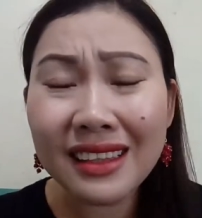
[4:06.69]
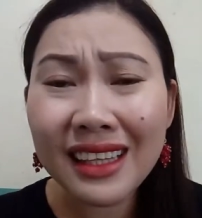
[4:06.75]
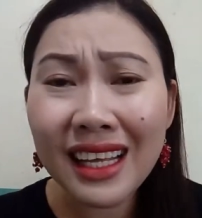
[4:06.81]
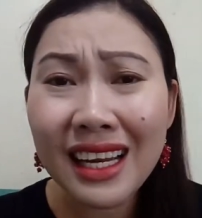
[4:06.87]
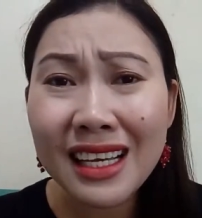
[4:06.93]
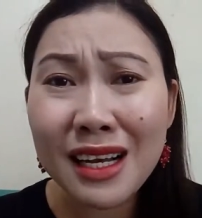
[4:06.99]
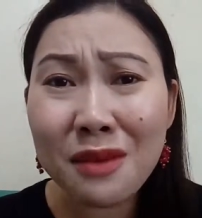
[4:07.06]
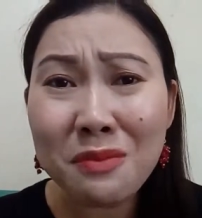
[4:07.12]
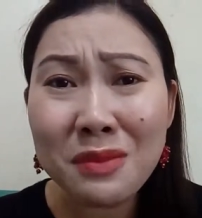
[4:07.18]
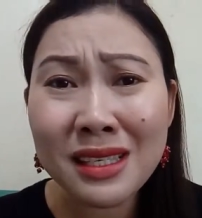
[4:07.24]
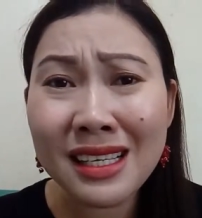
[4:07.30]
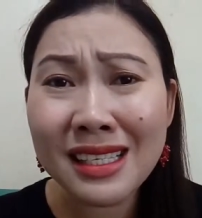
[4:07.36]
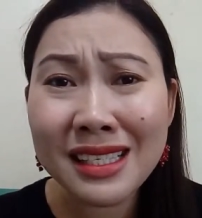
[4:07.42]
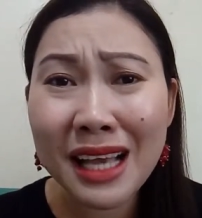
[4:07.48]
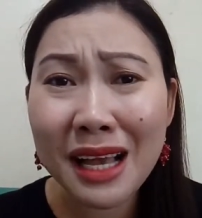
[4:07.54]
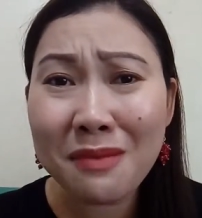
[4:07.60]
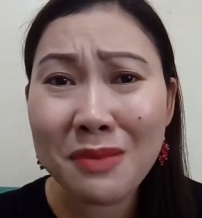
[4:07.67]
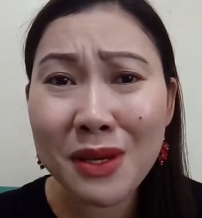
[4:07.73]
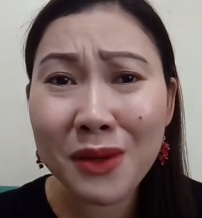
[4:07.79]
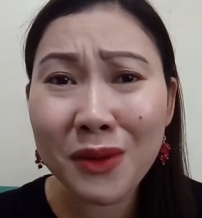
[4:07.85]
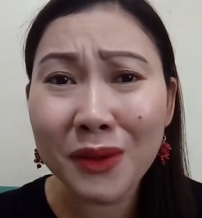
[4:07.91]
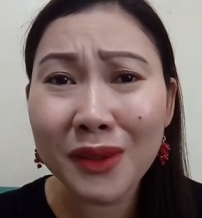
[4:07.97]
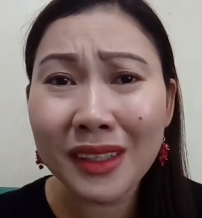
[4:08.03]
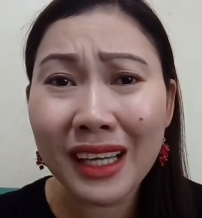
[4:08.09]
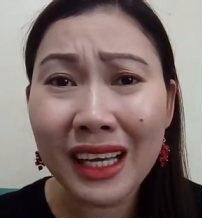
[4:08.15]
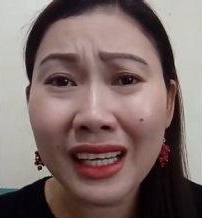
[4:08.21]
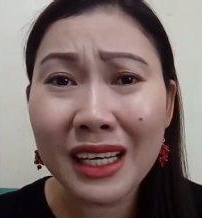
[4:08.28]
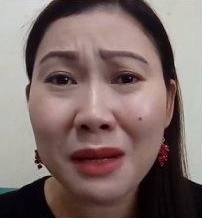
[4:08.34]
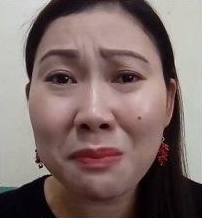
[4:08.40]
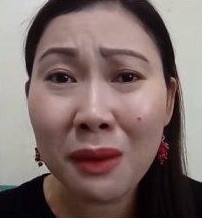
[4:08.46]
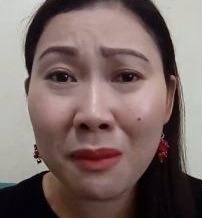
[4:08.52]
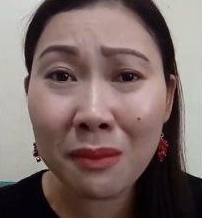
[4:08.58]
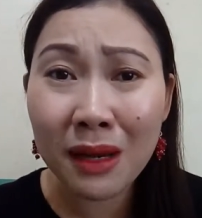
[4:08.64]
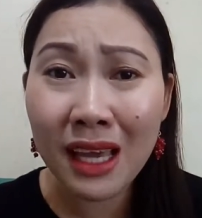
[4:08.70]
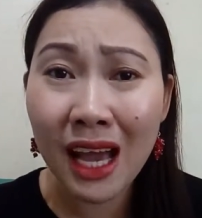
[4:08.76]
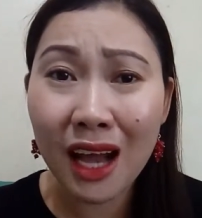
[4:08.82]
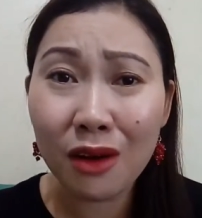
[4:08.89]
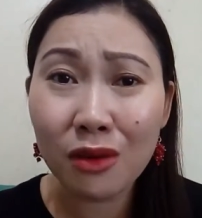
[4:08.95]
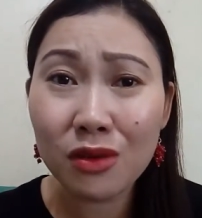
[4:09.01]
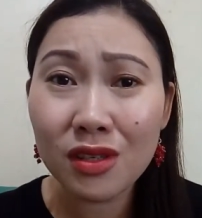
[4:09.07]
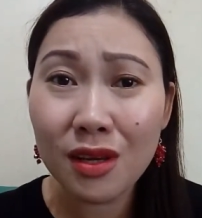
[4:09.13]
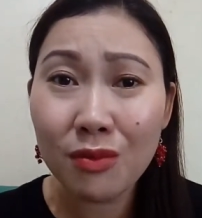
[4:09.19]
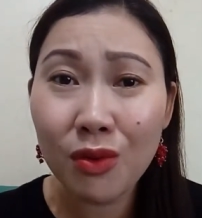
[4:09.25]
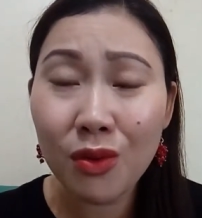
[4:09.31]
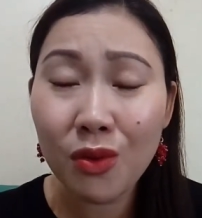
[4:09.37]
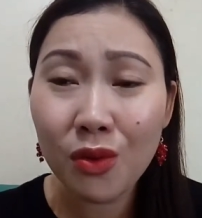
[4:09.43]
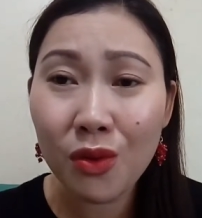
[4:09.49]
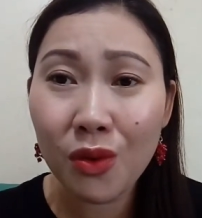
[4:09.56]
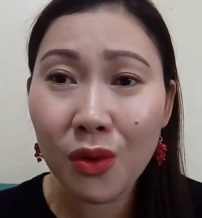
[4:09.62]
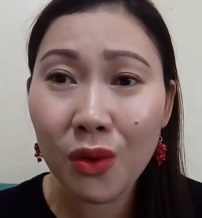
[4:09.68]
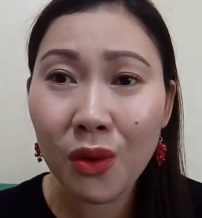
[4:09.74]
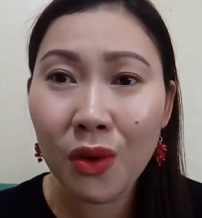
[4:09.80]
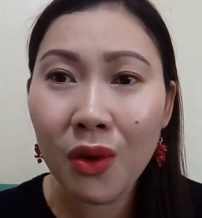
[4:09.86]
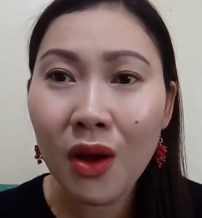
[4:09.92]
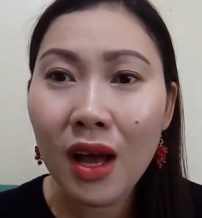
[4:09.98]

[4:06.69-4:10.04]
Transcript: talagang masasabi ko na nagpabaya ako sa buhok ko.